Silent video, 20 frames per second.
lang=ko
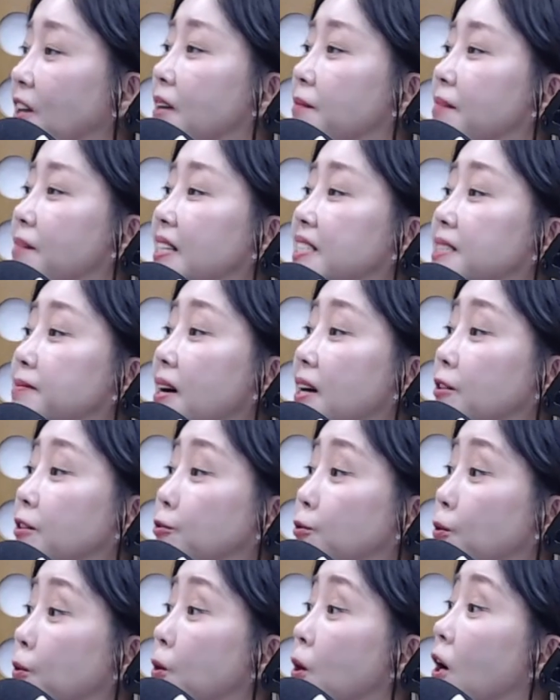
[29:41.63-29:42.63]

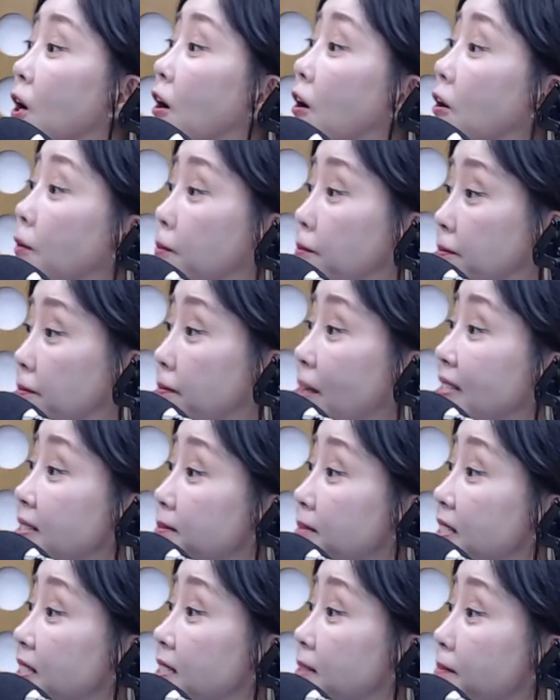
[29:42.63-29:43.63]
마지막으로, 어,
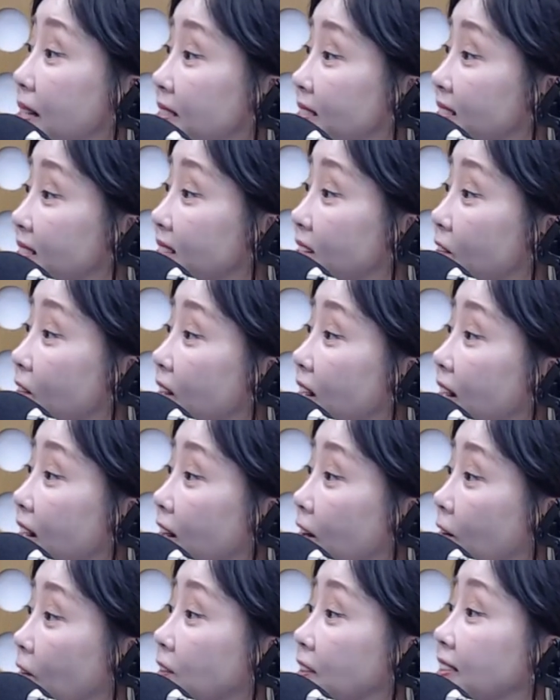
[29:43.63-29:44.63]
말씀이 이제 마친
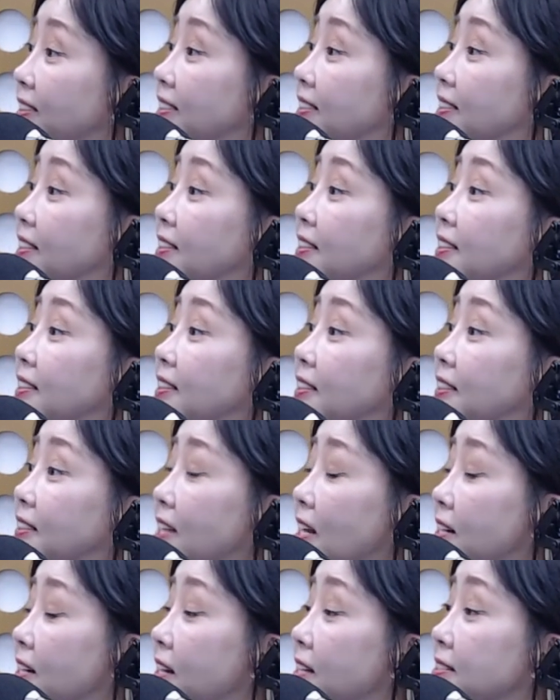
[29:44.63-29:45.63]
건가요? 그, 네. 어,
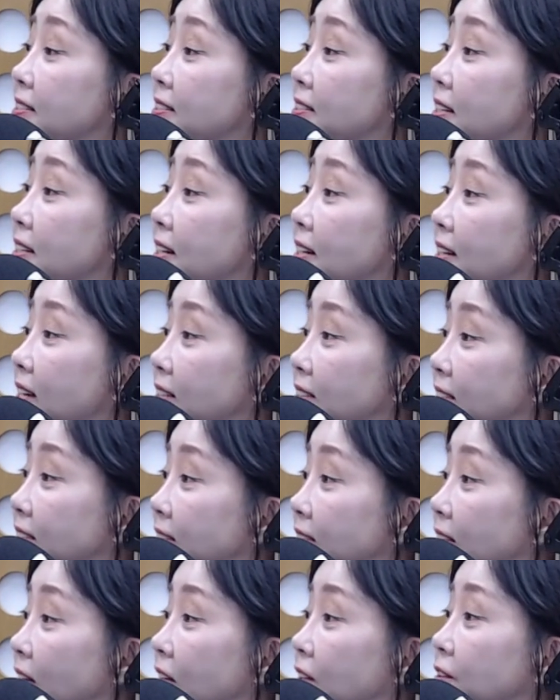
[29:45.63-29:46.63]
달라스에
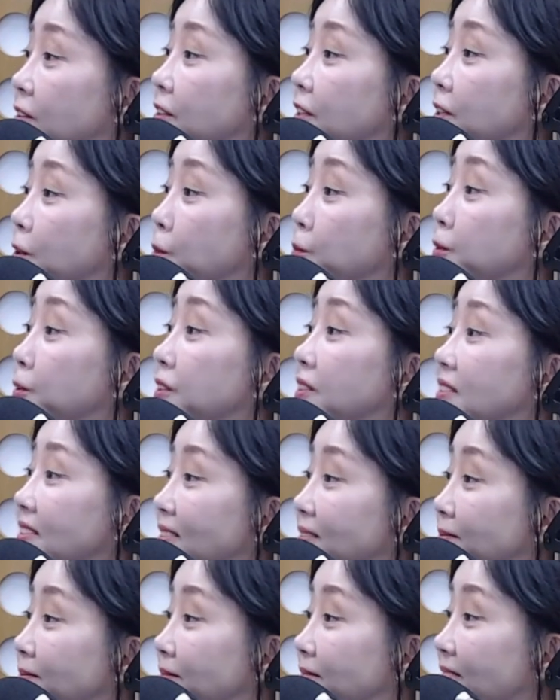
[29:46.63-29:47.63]
계신 우리
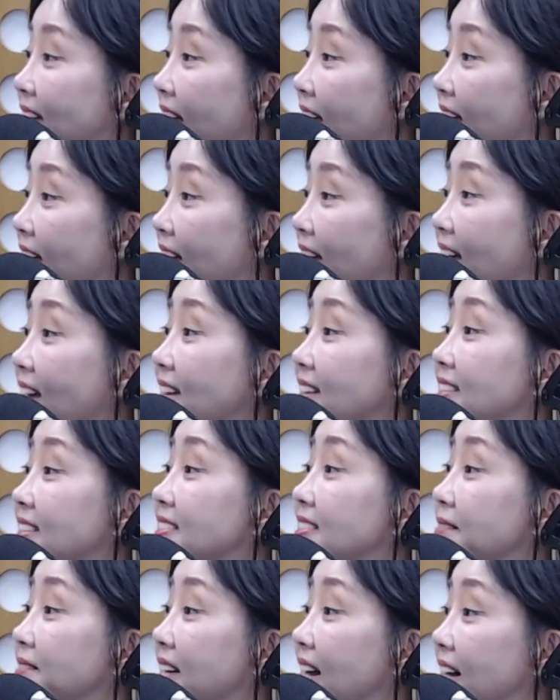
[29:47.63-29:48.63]
교민들께
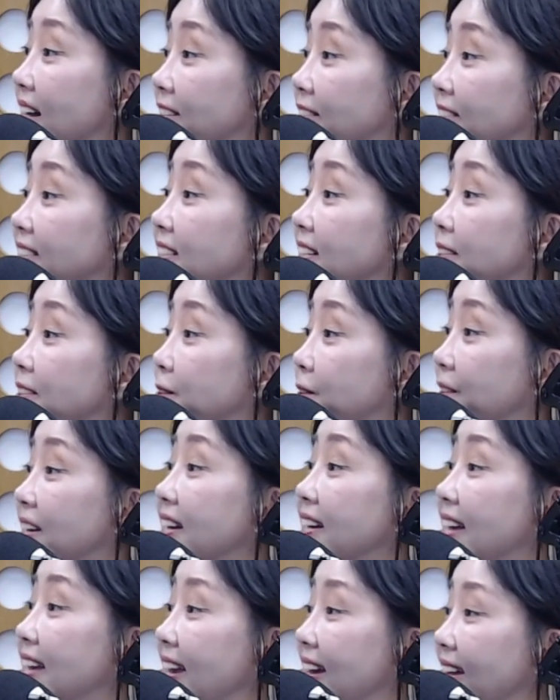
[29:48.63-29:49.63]
인사말 하고
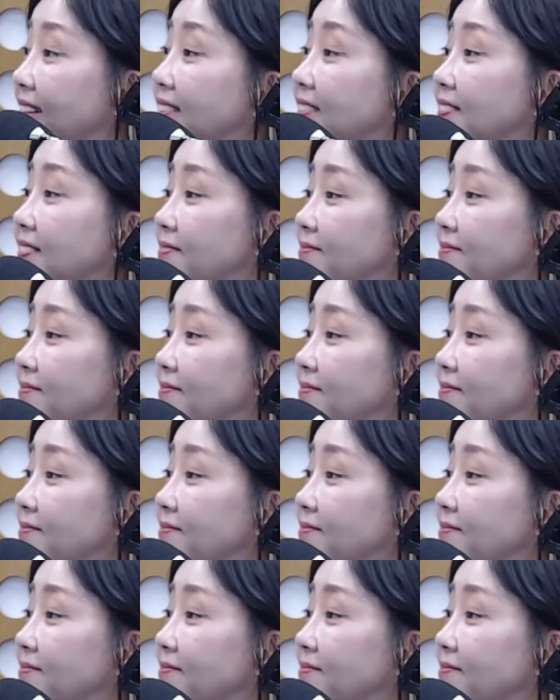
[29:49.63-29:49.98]
끝내도록 할게요.